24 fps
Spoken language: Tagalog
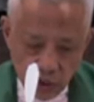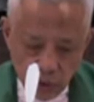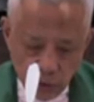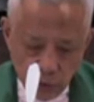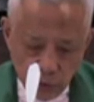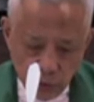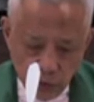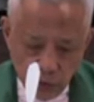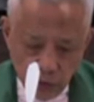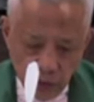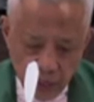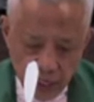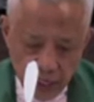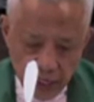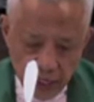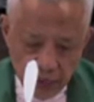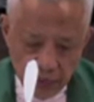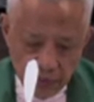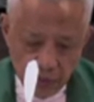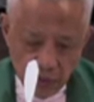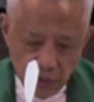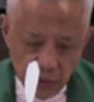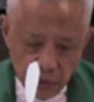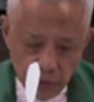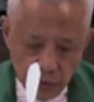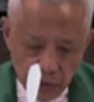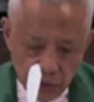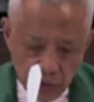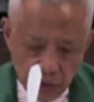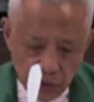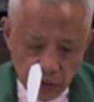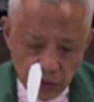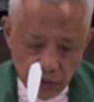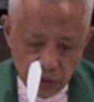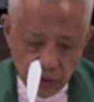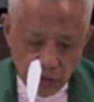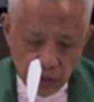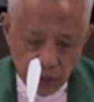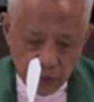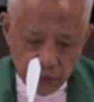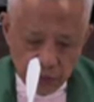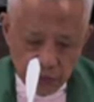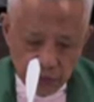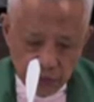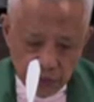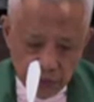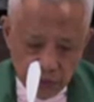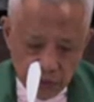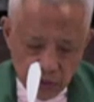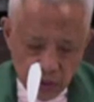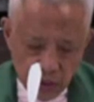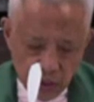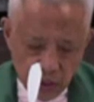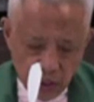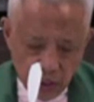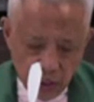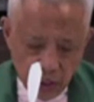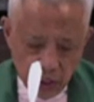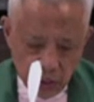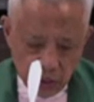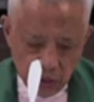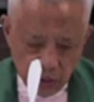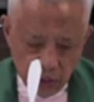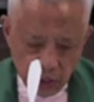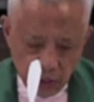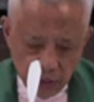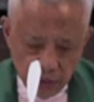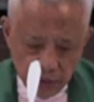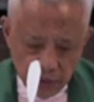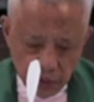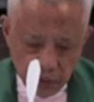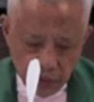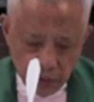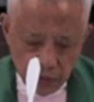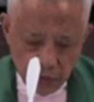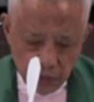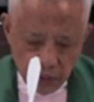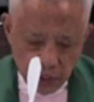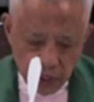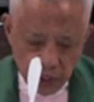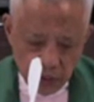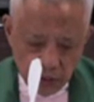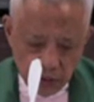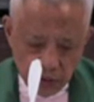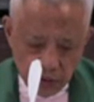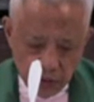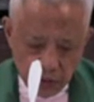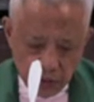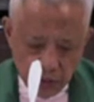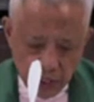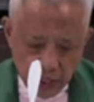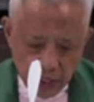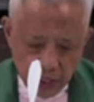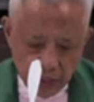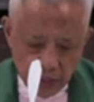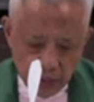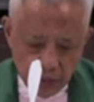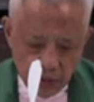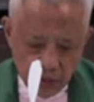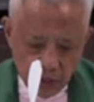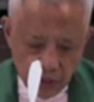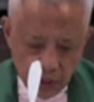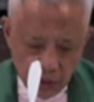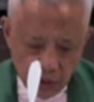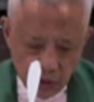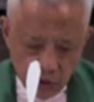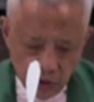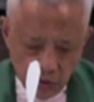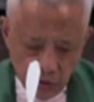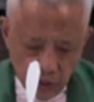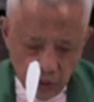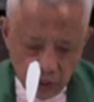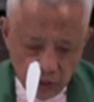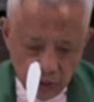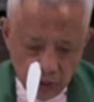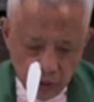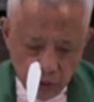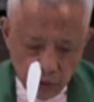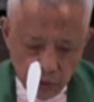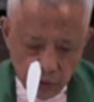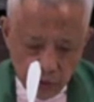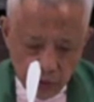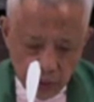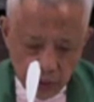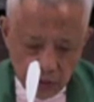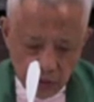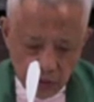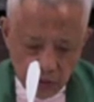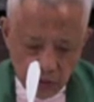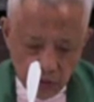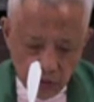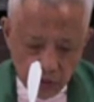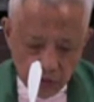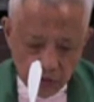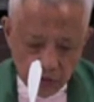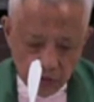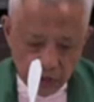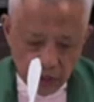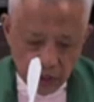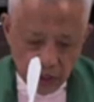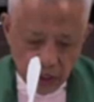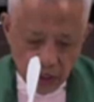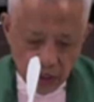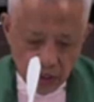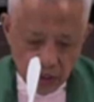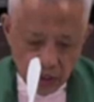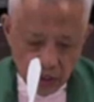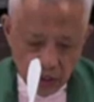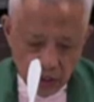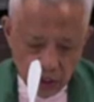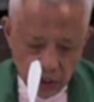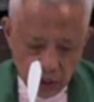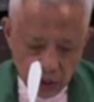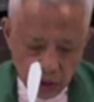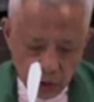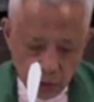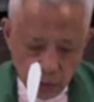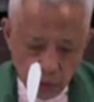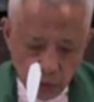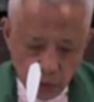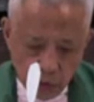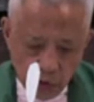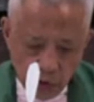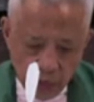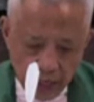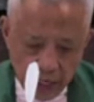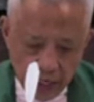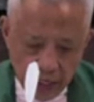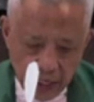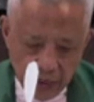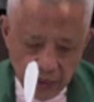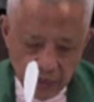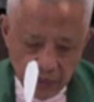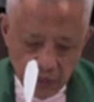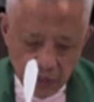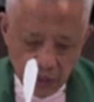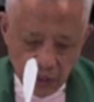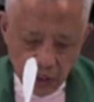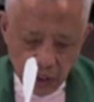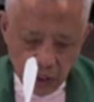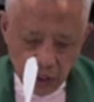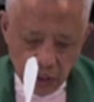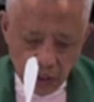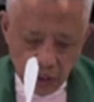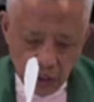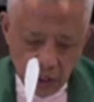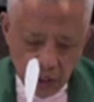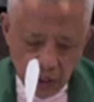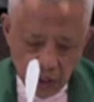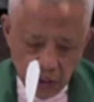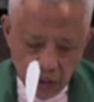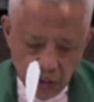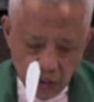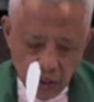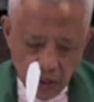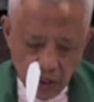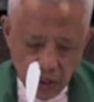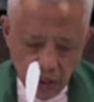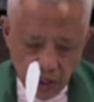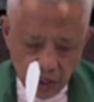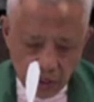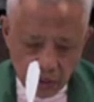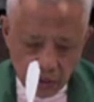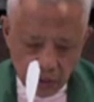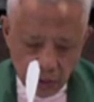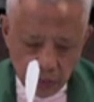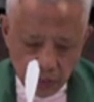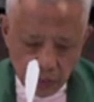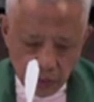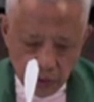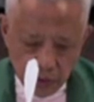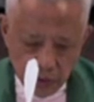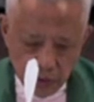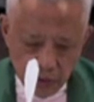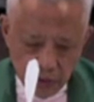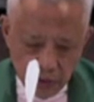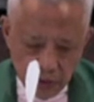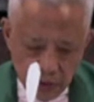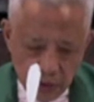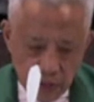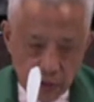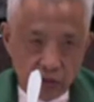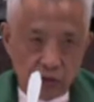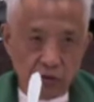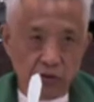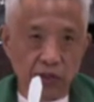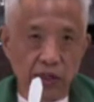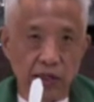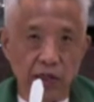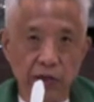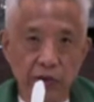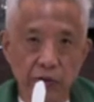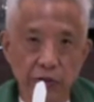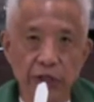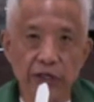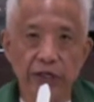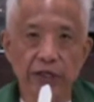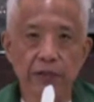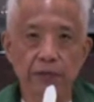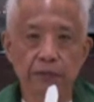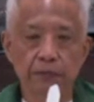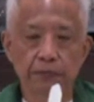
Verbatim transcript: to proclaim liberty to captives and recovery of sight to the blind, to let the oppressed go free, and to proclaim a year acceptable to the Lord.